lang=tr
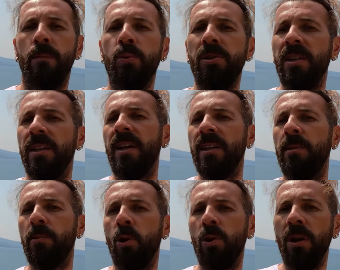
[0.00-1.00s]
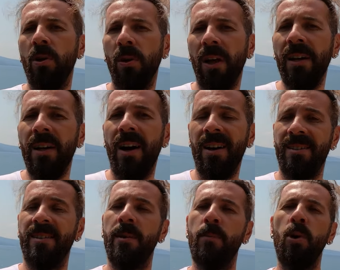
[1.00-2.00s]
Bu sıradan gibi görünen olay
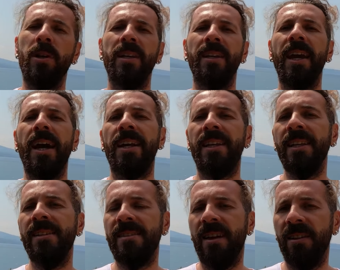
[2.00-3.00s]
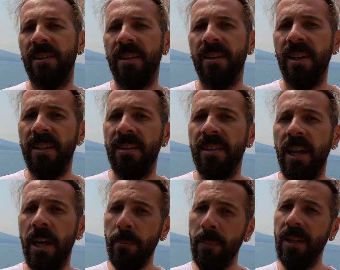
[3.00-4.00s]
aslında bölgedeki erken insanların diyetinde
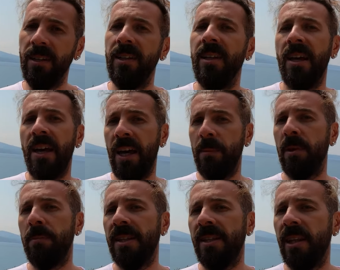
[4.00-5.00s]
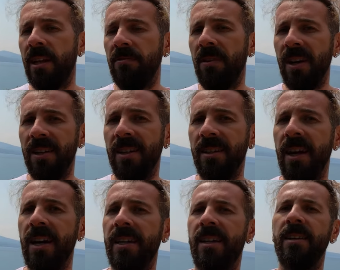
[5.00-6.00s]
hem balığın hem de bitkilerin varlığına
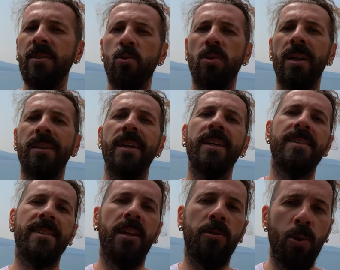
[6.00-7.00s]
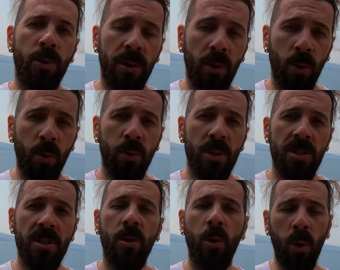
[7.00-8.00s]
dair kanıt sunan tek iskelet örneği olduğu
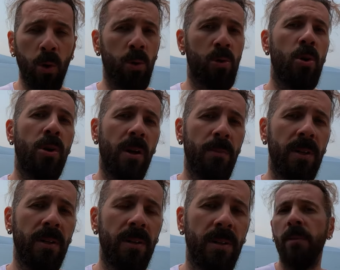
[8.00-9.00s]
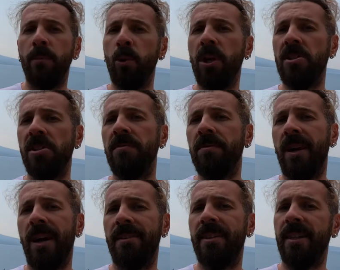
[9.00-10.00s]
için oldukça önemli. Bu keşif
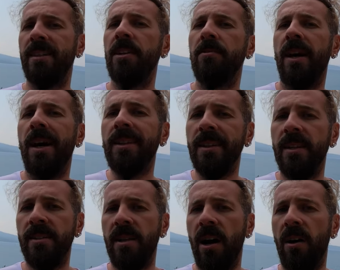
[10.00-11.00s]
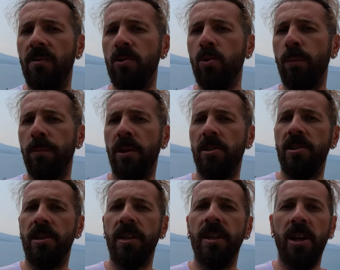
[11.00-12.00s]
Adriyatik ve Akdenizli avcı
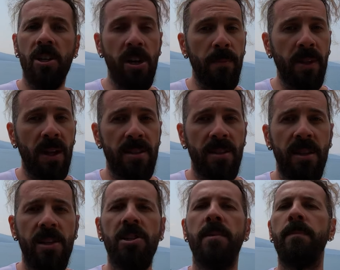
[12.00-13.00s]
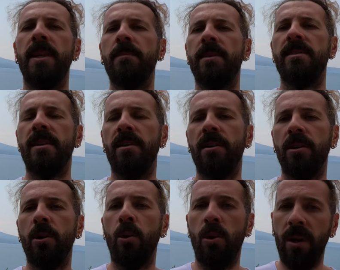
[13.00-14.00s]
toplayıcıların yaşam tarzına ilişkin bilim
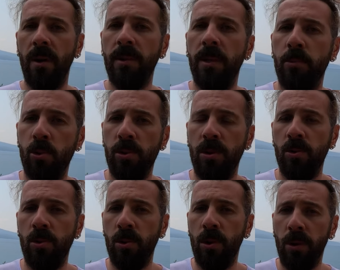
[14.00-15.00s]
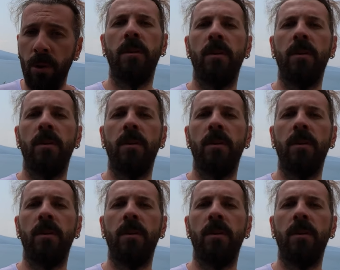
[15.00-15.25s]
insanlarına önemli ipuçları sunuyor.